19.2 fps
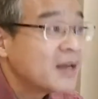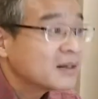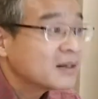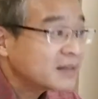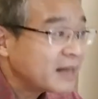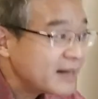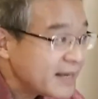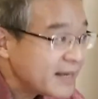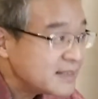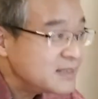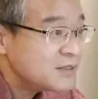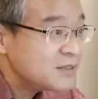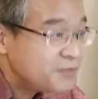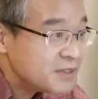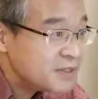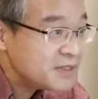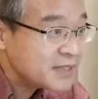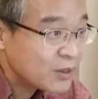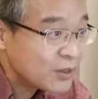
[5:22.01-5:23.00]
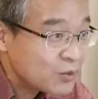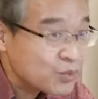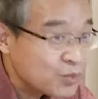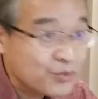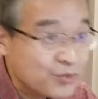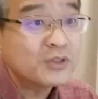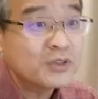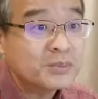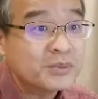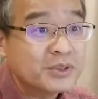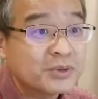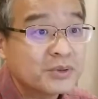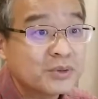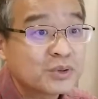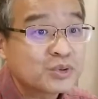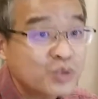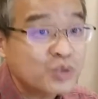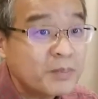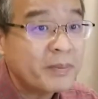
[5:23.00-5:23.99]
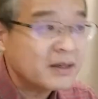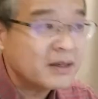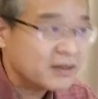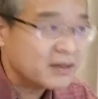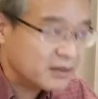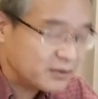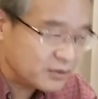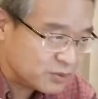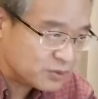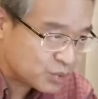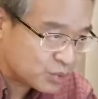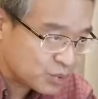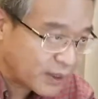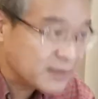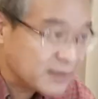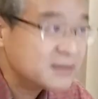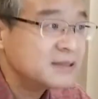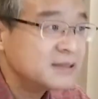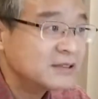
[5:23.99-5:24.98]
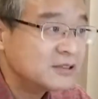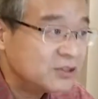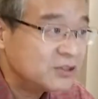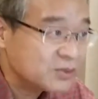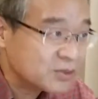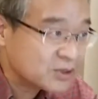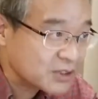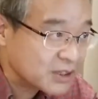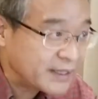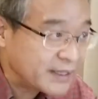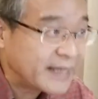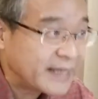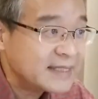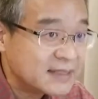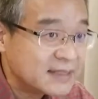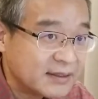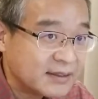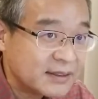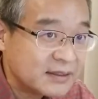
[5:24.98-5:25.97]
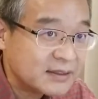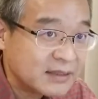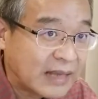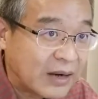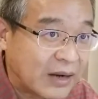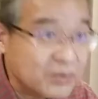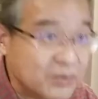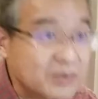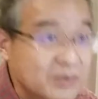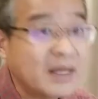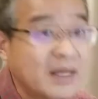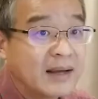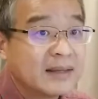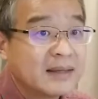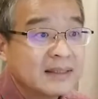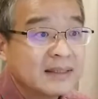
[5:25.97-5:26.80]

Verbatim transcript: 他连一分钱股份都没有。说白了，刘传志就是联想的一打工的。